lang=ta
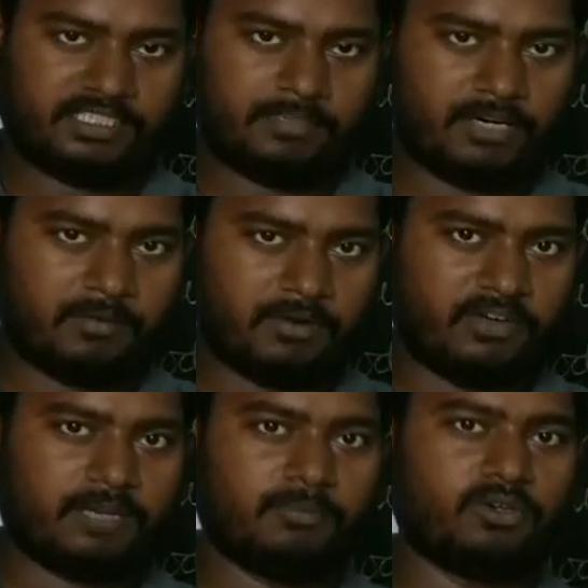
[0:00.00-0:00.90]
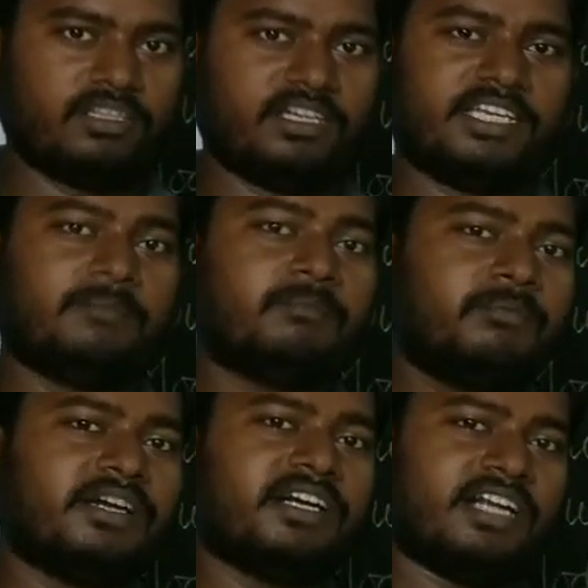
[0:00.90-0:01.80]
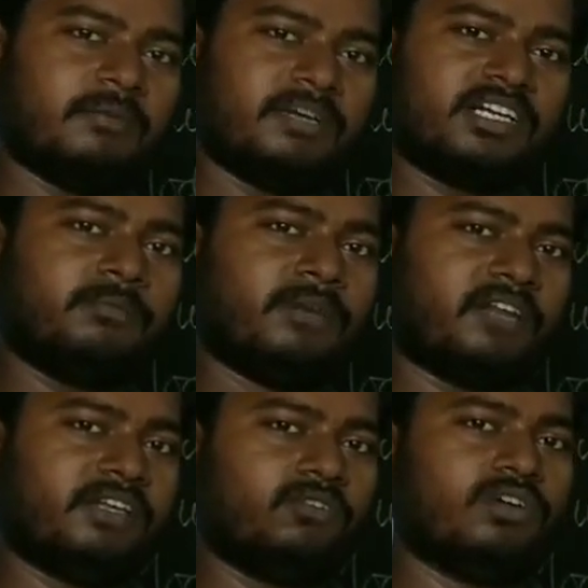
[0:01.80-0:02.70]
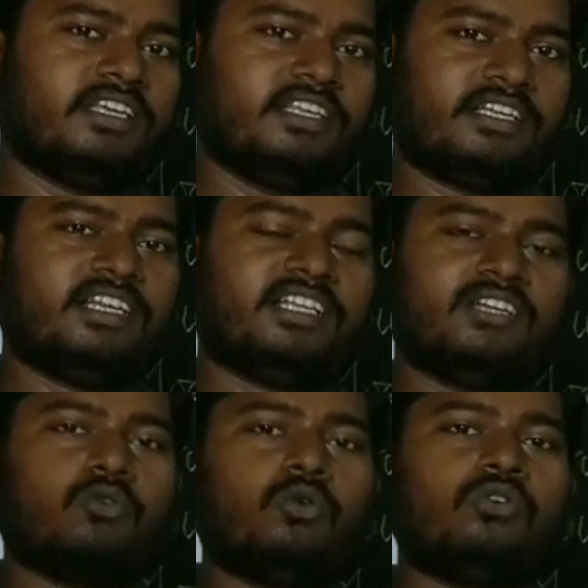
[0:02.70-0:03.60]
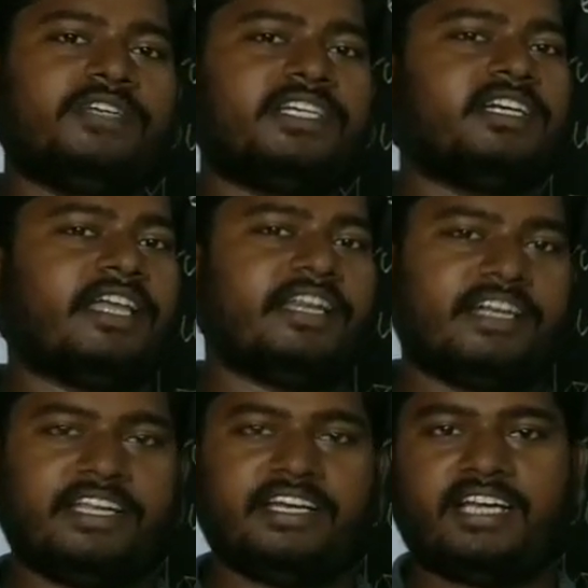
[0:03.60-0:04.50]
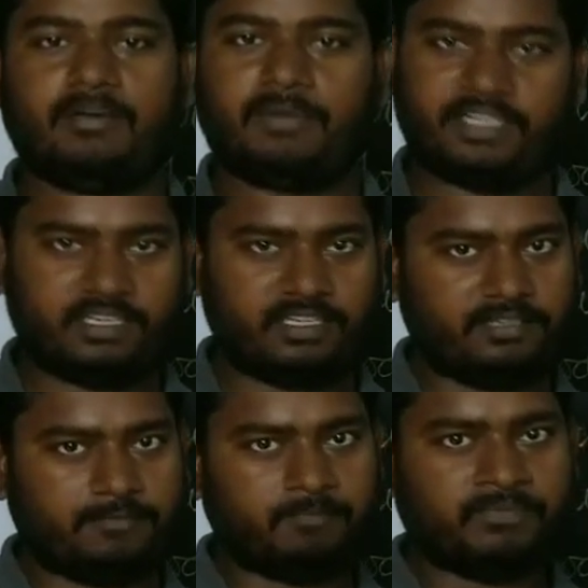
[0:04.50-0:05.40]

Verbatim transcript: இப்போ நம்ம வரப்போகிறது தான் இப்போ நமக்கு பரவி கொண்டே இருக்கிற அந்த கோவிட் நைன்டீன் அப்படிங்கிறது